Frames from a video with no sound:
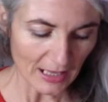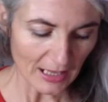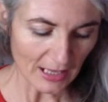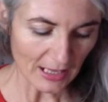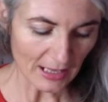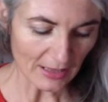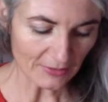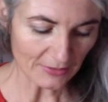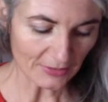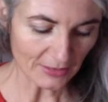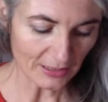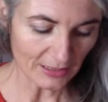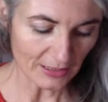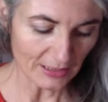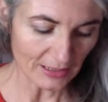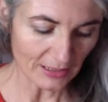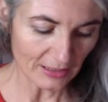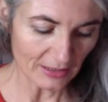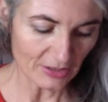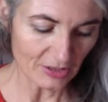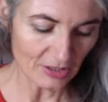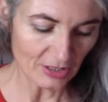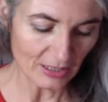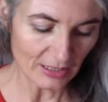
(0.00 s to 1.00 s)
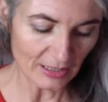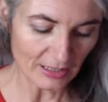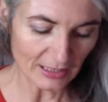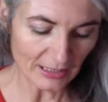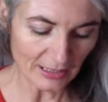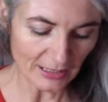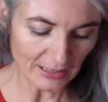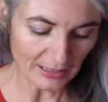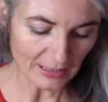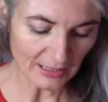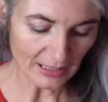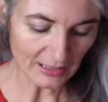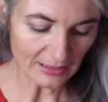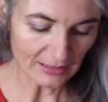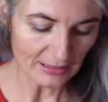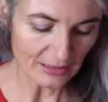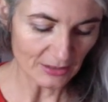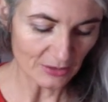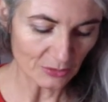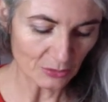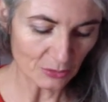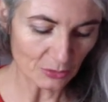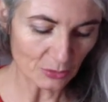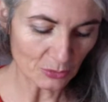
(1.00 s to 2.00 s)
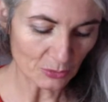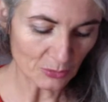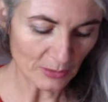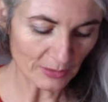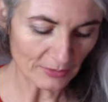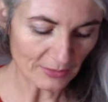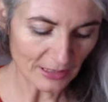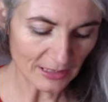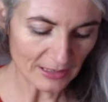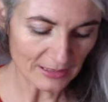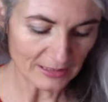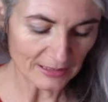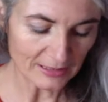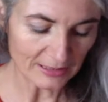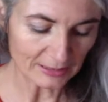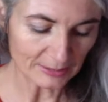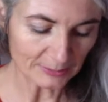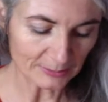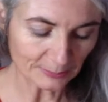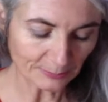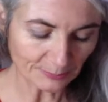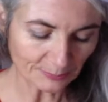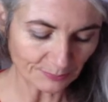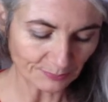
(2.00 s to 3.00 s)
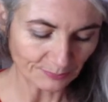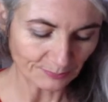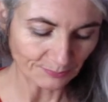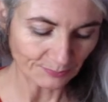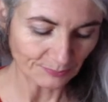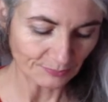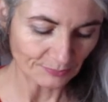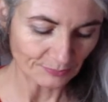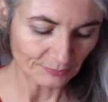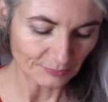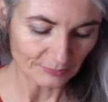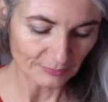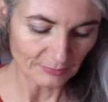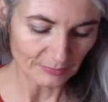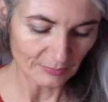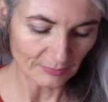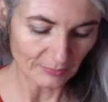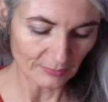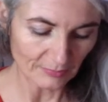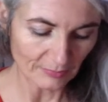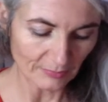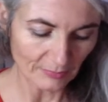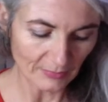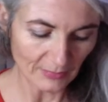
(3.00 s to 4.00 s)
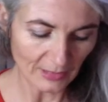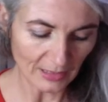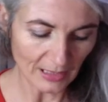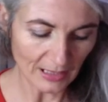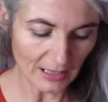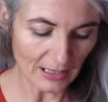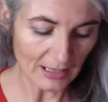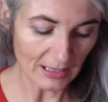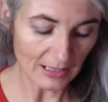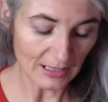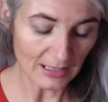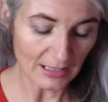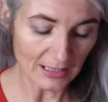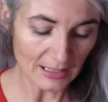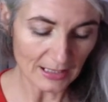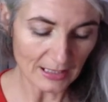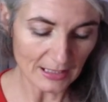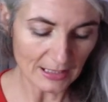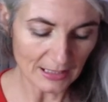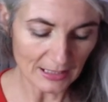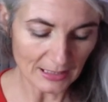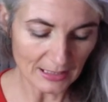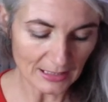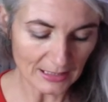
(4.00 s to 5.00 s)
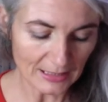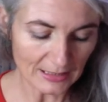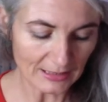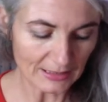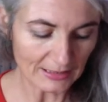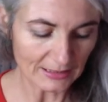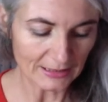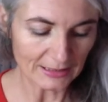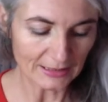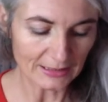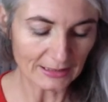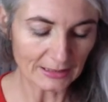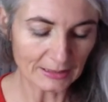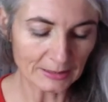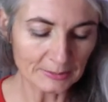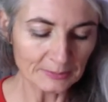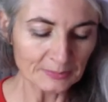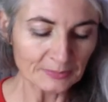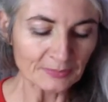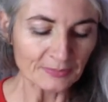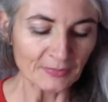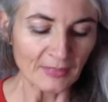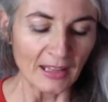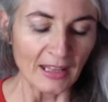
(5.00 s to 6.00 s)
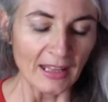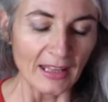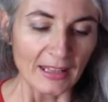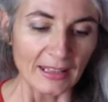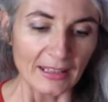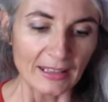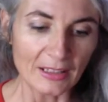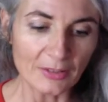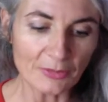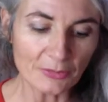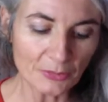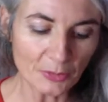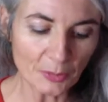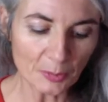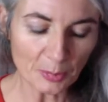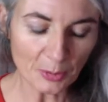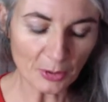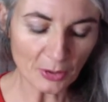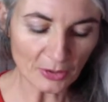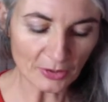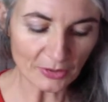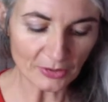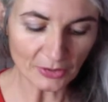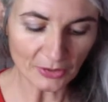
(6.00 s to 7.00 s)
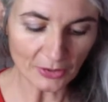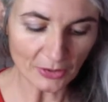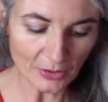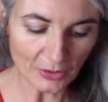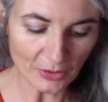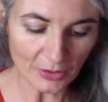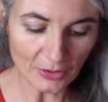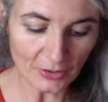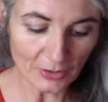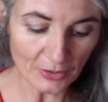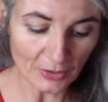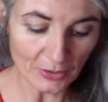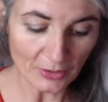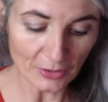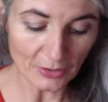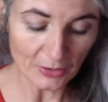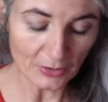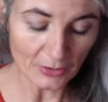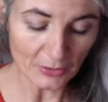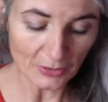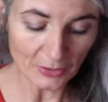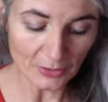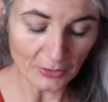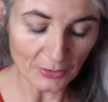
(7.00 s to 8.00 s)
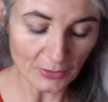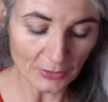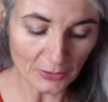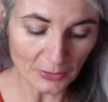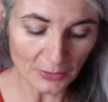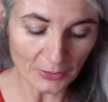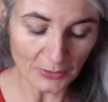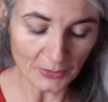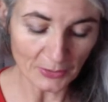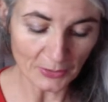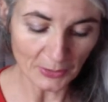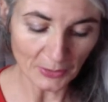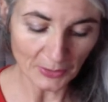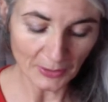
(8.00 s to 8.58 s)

avec j'ai des cartes qui se sont inversées voilà. Qu'il faut prendre, euh,